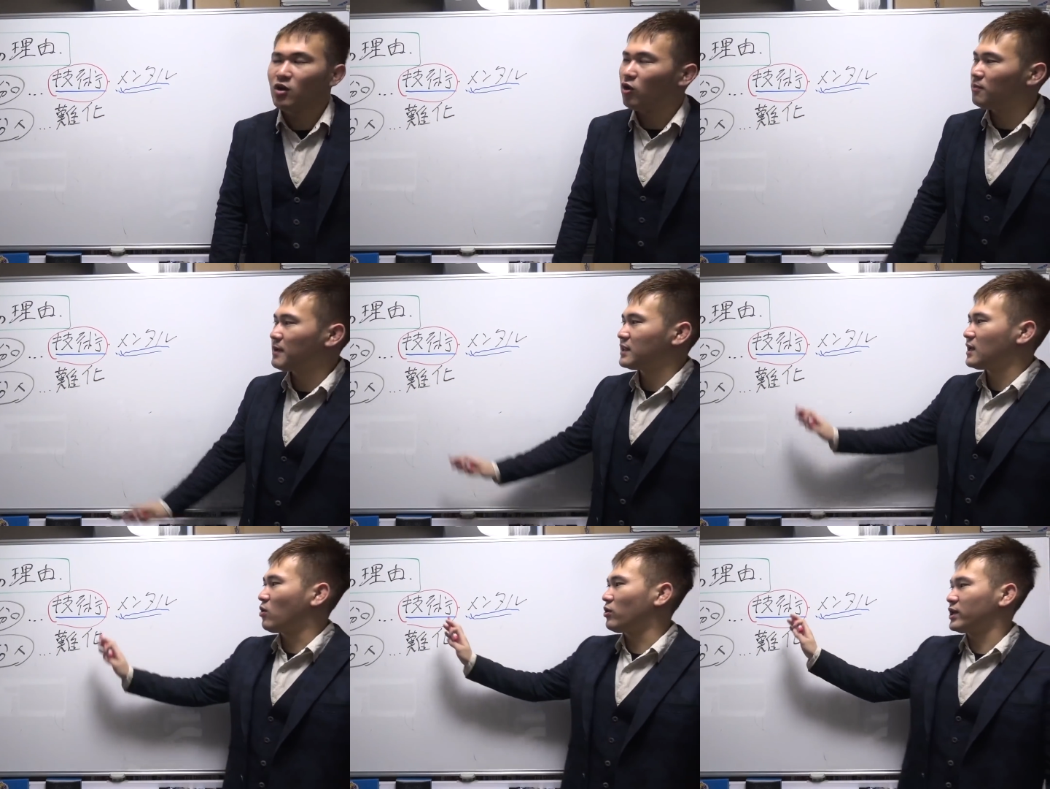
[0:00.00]
本番
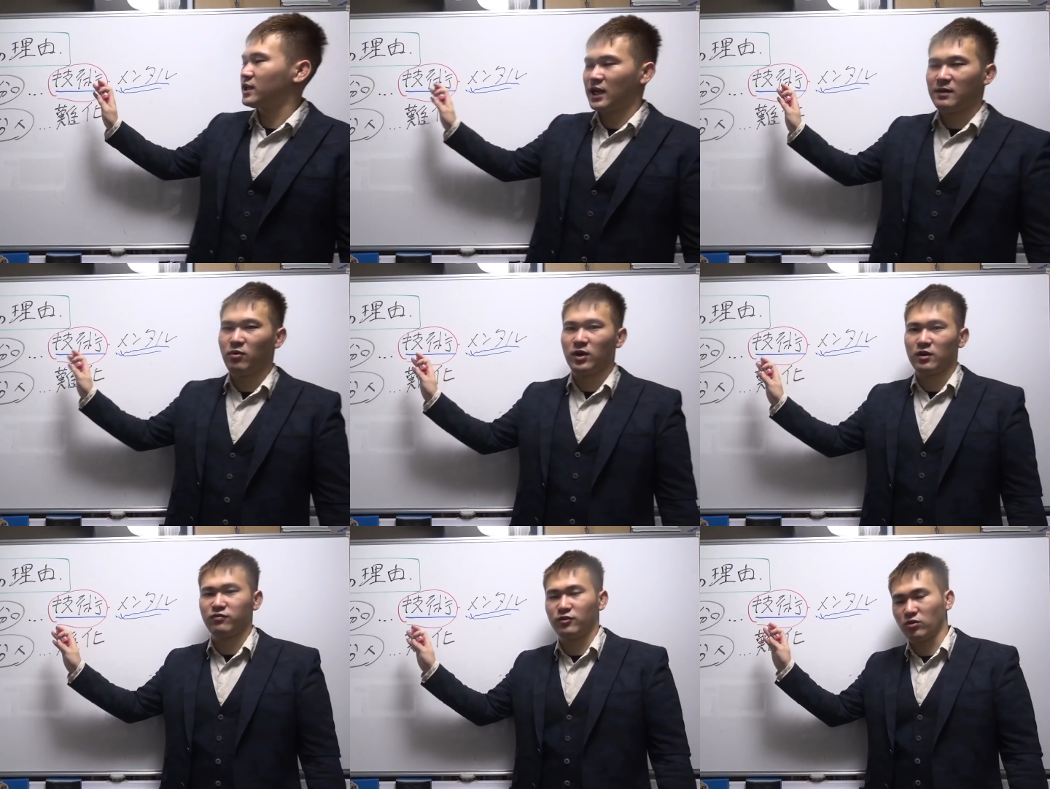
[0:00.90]
でこれで大暴
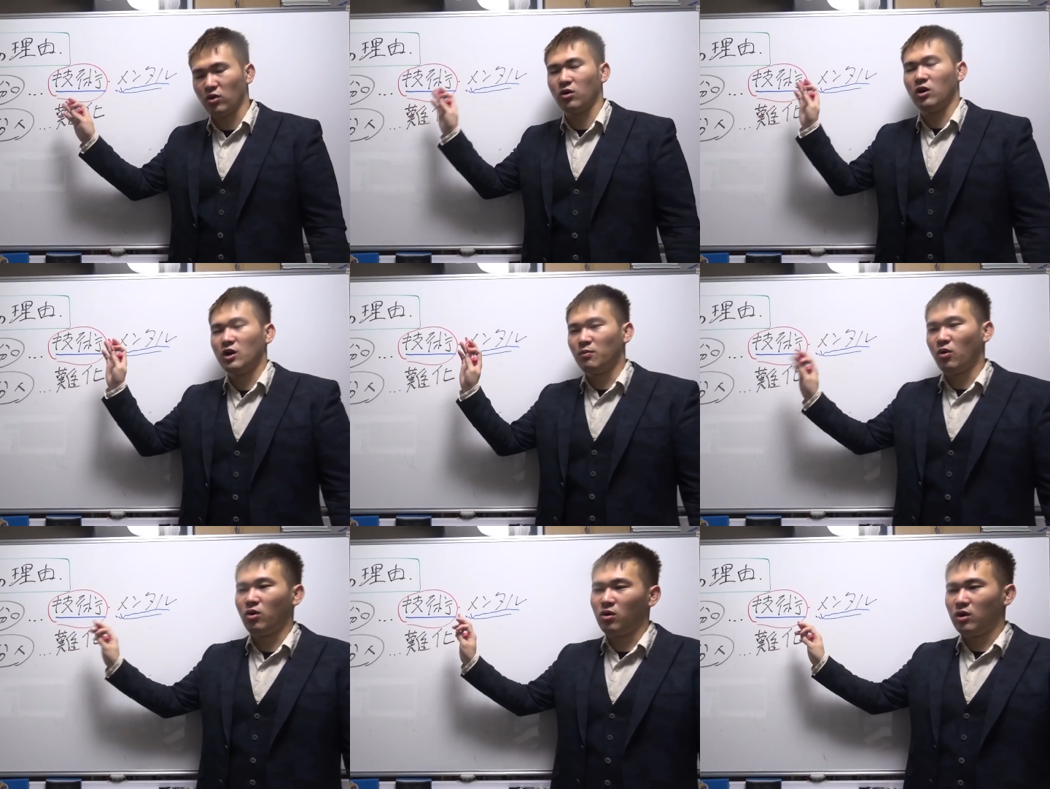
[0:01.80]
落すると、
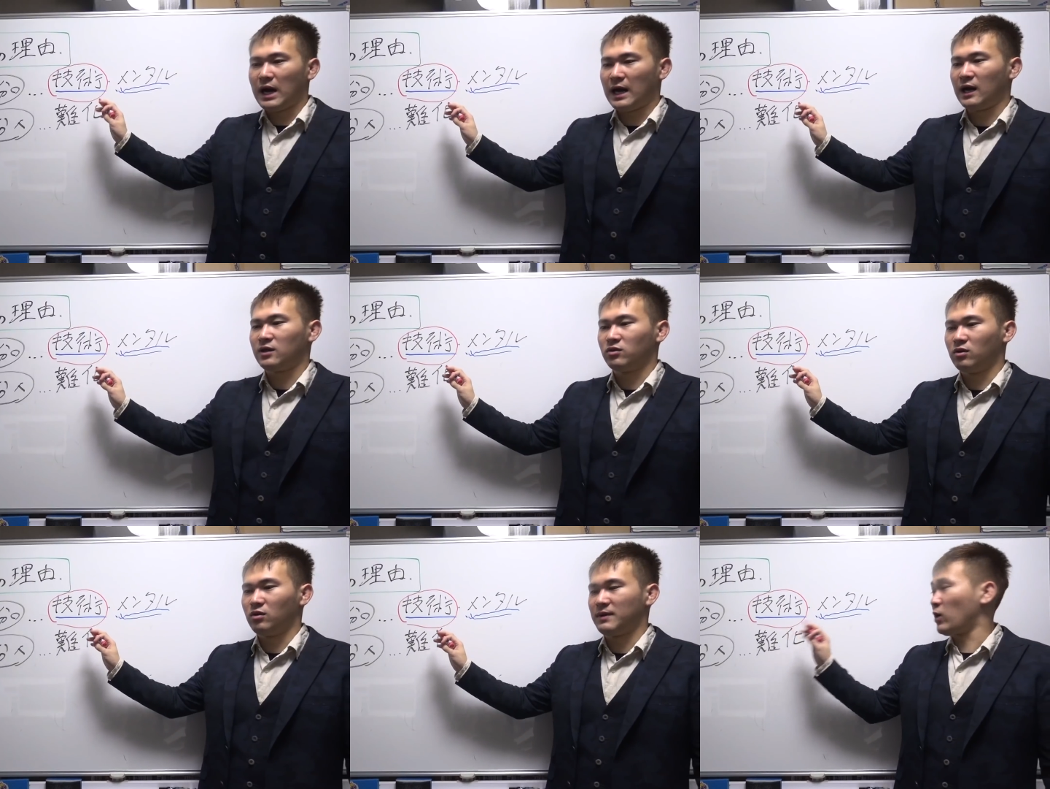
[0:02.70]
もう、まあ、
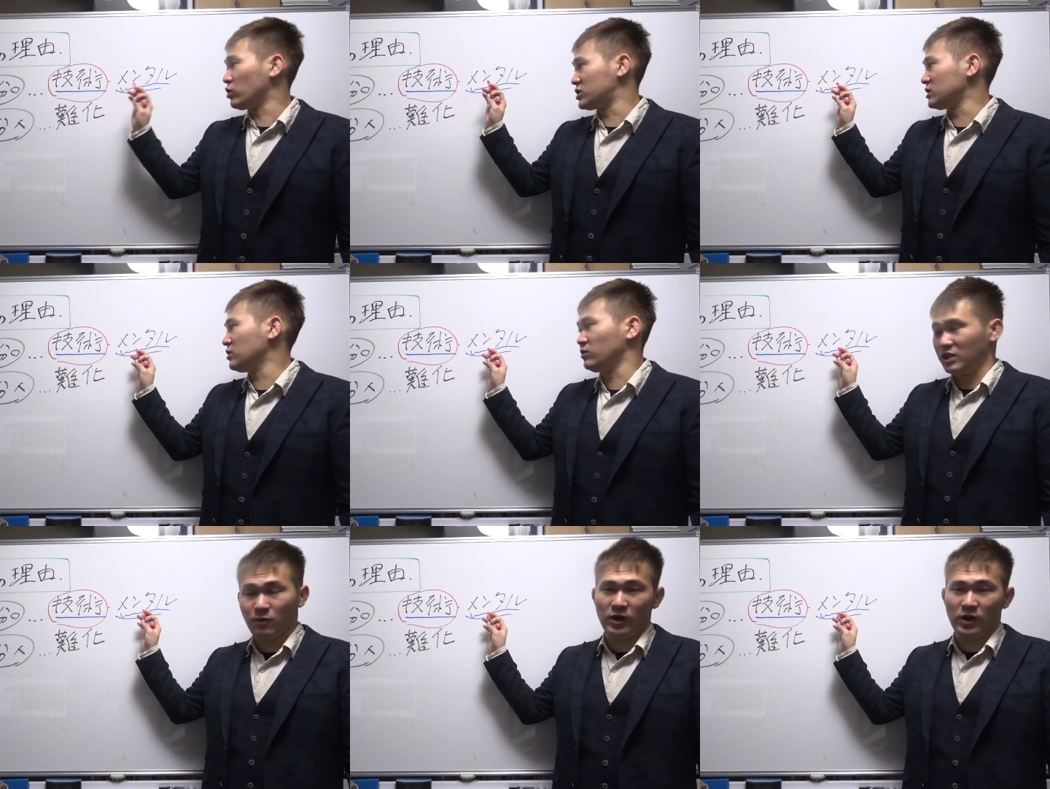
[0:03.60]
こっちにも